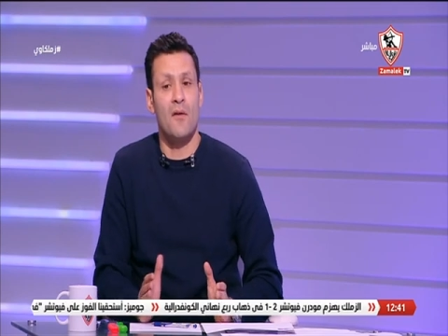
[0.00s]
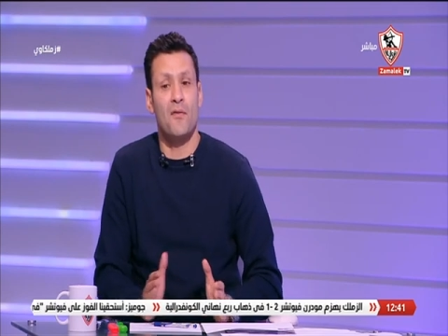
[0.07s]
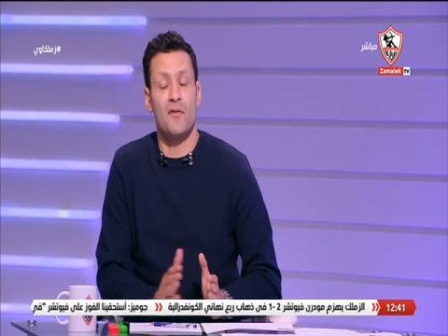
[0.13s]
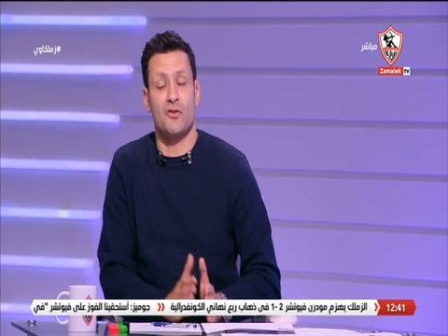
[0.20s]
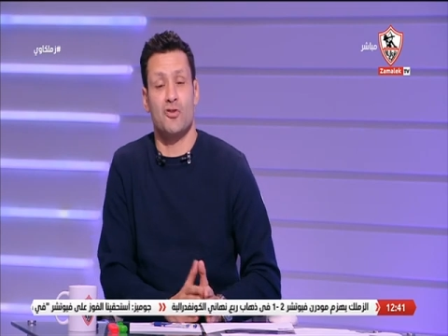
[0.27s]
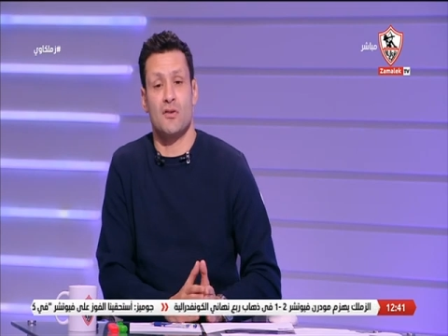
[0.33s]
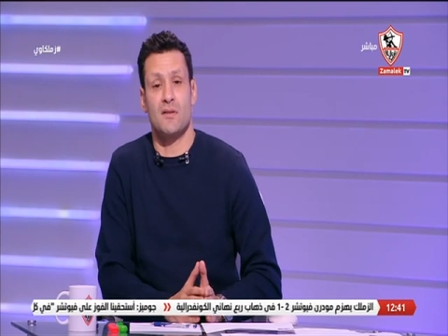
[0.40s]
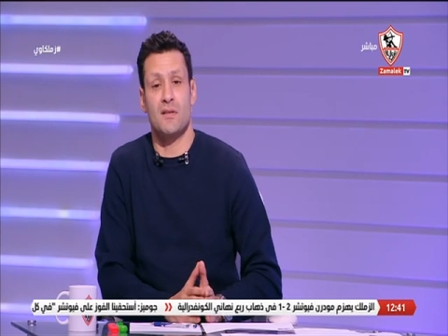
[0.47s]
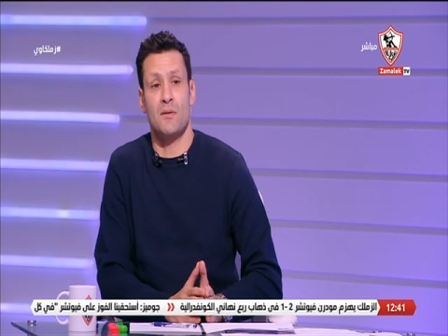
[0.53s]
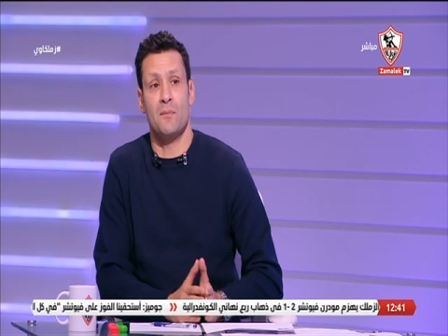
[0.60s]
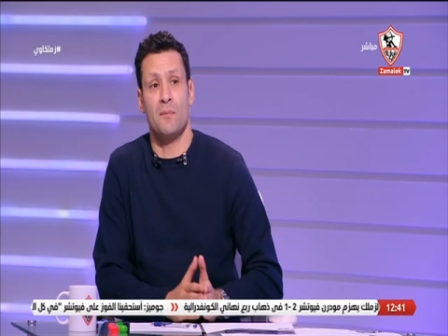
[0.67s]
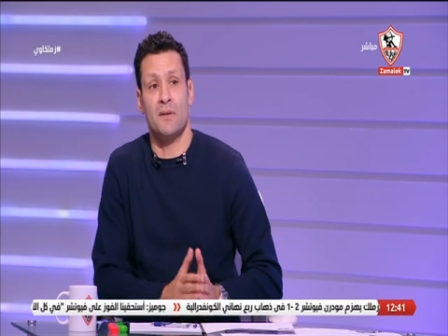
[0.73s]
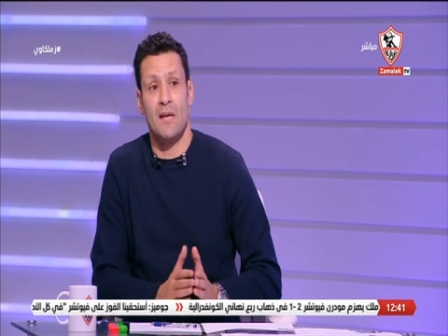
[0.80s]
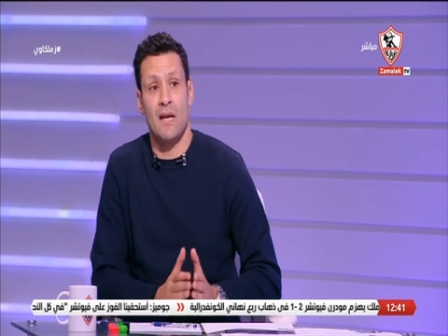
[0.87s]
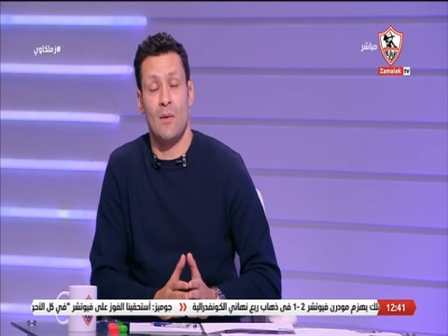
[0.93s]
افرض شخصيتي من
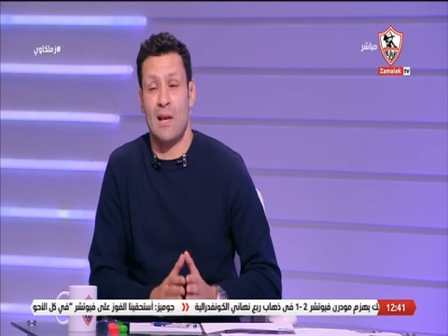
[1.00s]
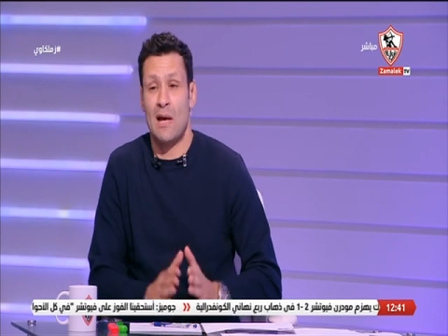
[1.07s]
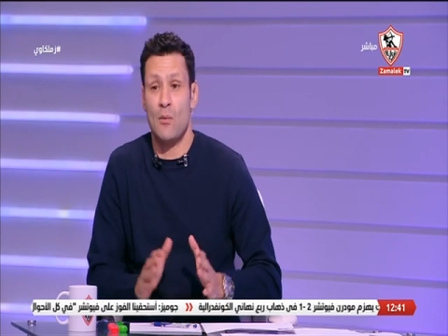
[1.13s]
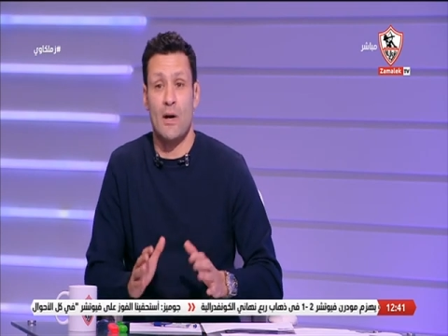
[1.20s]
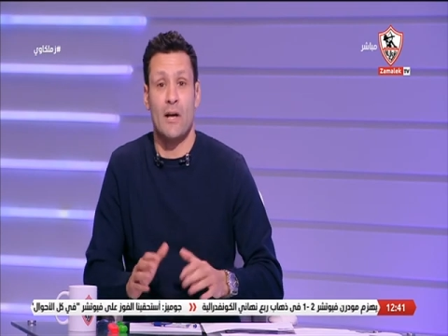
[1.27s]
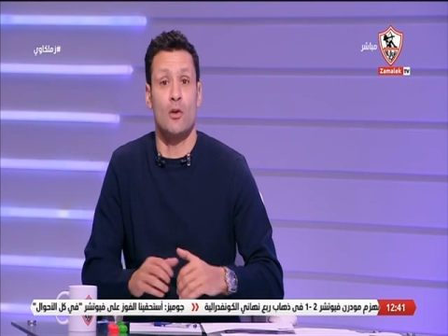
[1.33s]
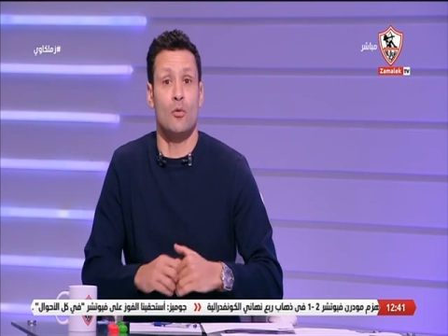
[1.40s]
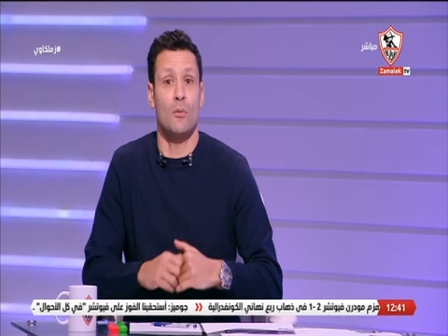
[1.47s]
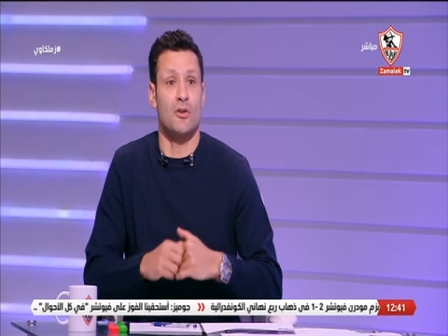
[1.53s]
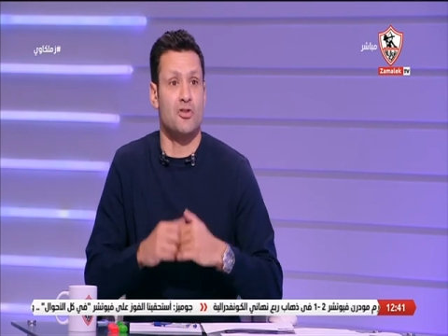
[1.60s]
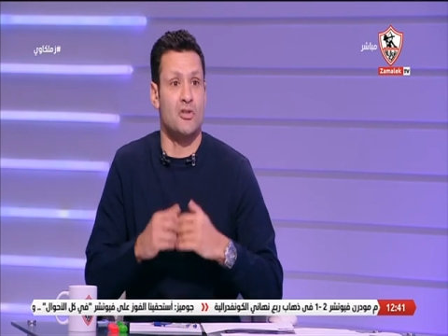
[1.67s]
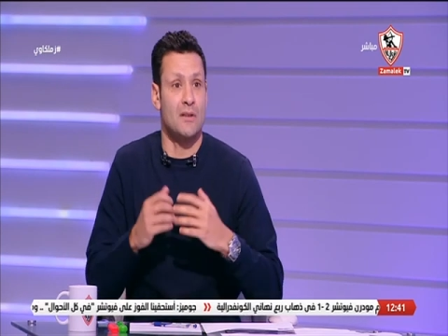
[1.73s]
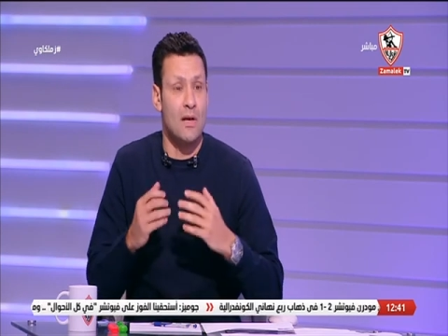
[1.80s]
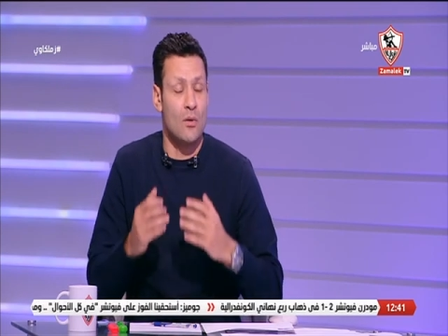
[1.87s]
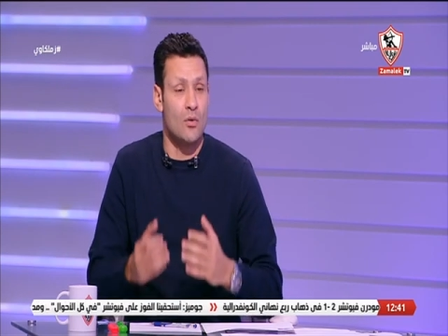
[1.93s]
البدايه والعبه اكنه
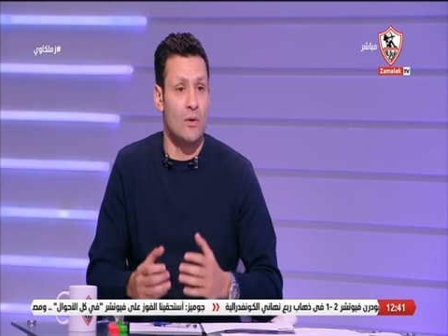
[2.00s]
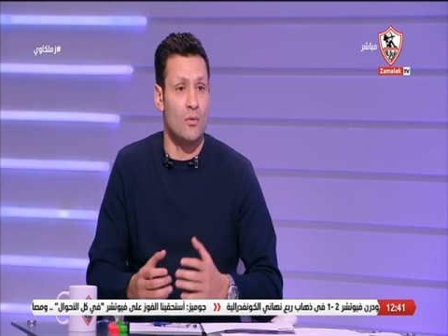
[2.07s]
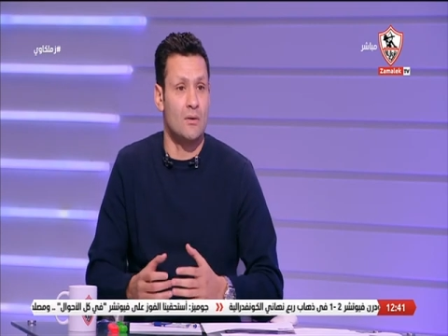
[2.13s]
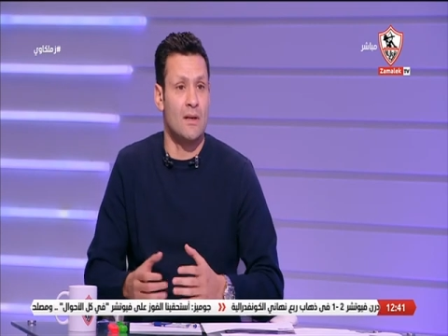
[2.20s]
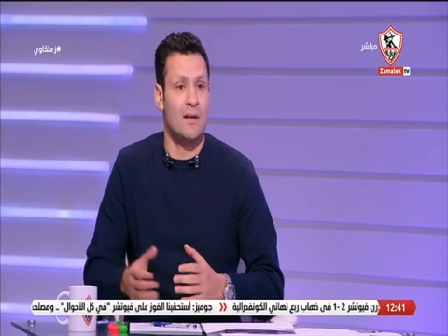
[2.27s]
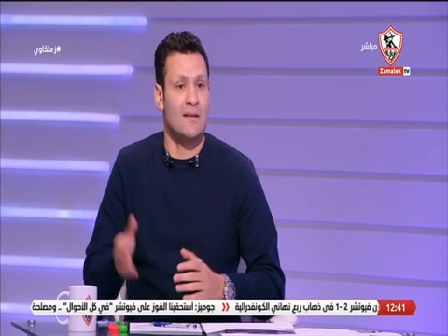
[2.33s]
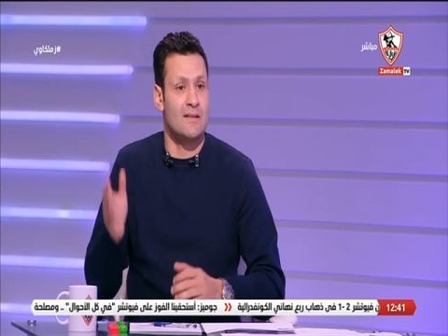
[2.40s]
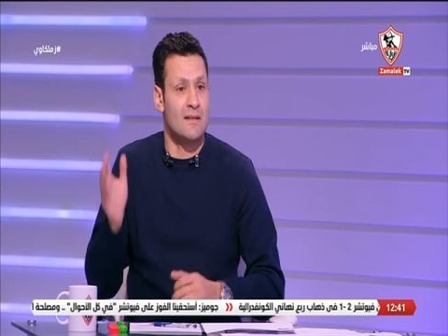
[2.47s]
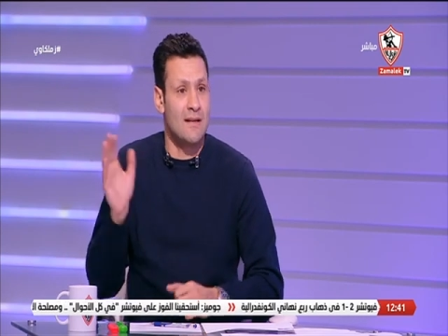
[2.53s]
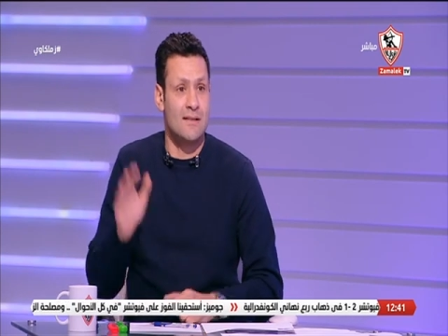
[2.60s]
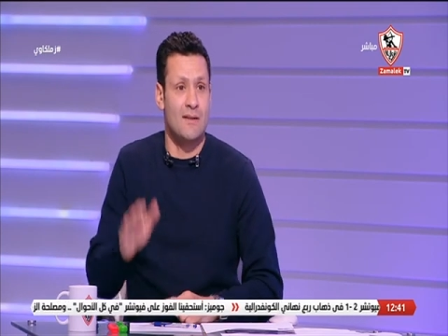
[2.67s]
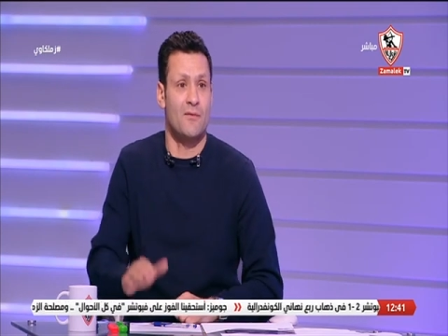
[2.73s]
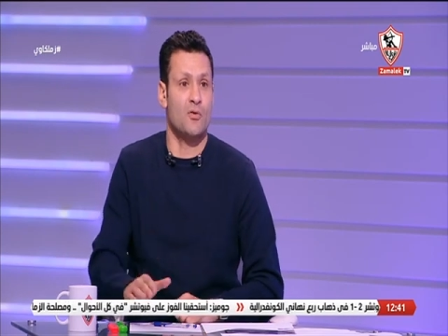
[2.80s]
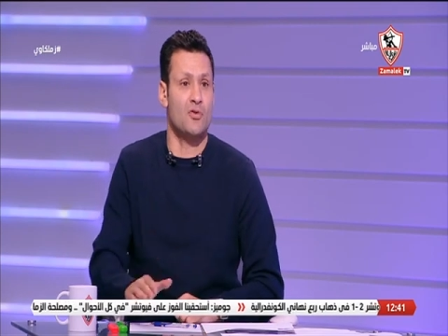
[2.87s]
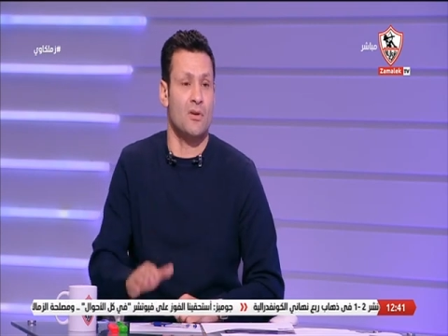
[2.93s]
ماتش دوري وان انا نازل
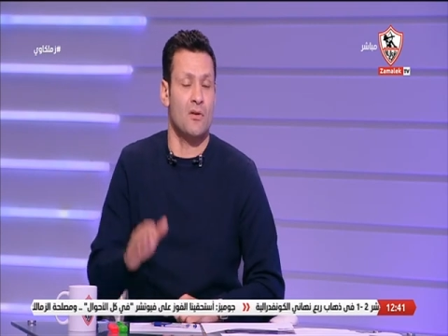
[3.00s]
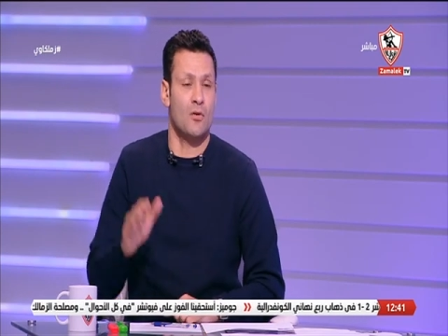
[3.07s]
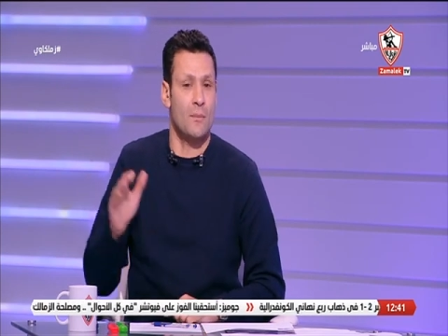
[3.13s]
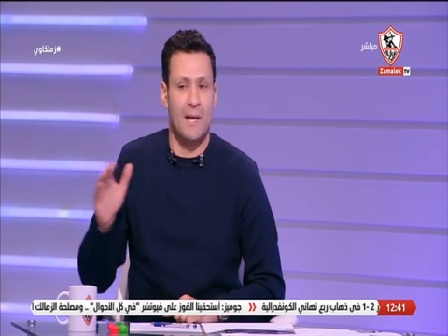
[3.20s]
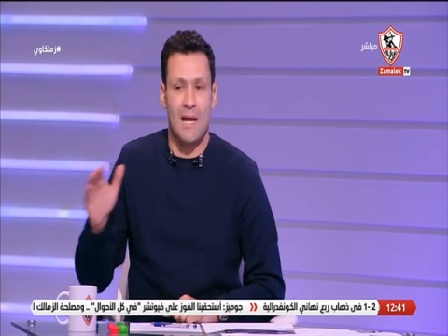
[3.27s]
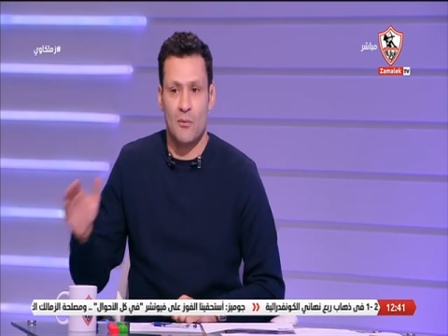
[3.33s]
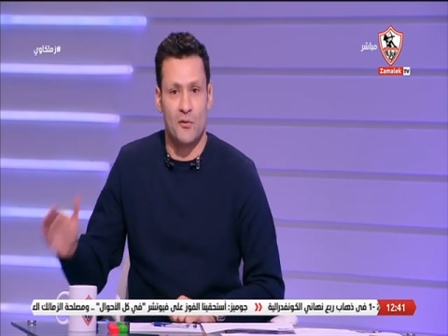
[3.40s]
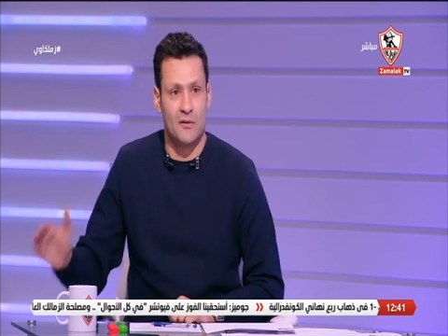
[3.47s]
اكسب فيوتشر اللي هو بيلعبه في